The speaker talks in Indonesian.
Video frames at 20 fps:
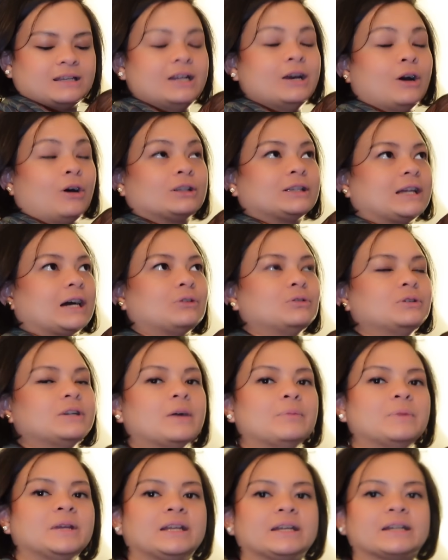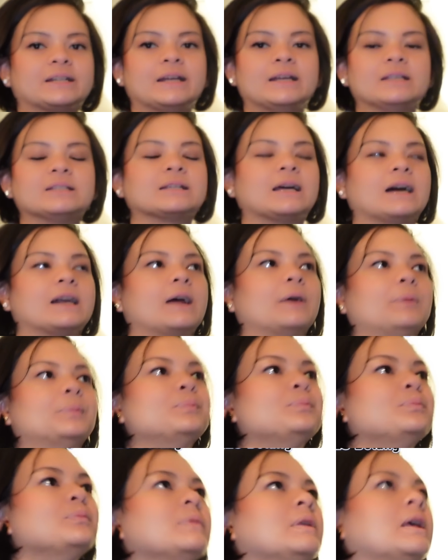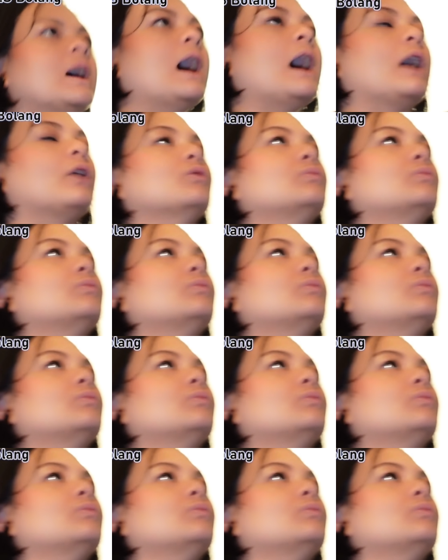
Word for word: jadi otakku udah mikir dari sekarang aku